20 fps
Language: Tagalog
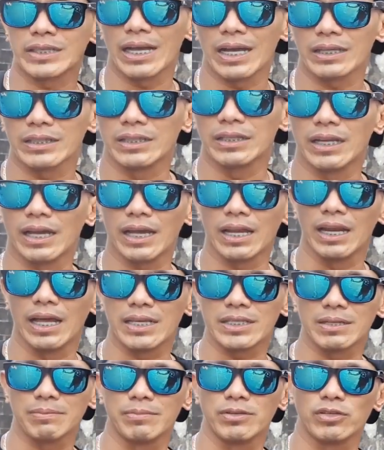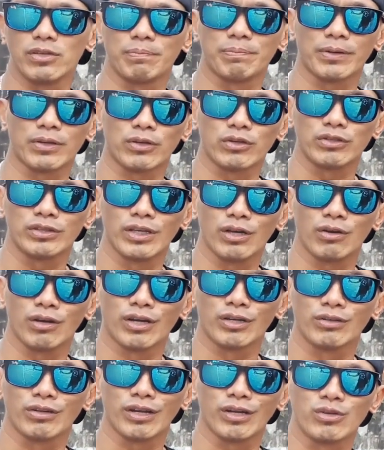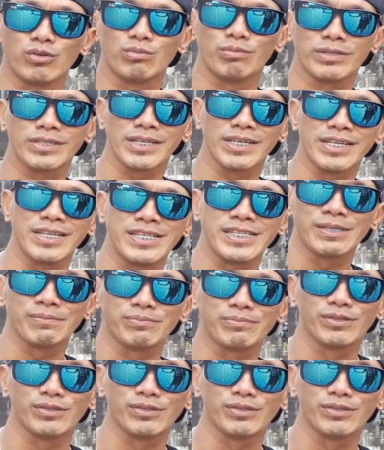sa akin, hindi na kailangan sabihin yan, pero hindi ako ganun kaluma sa inisip.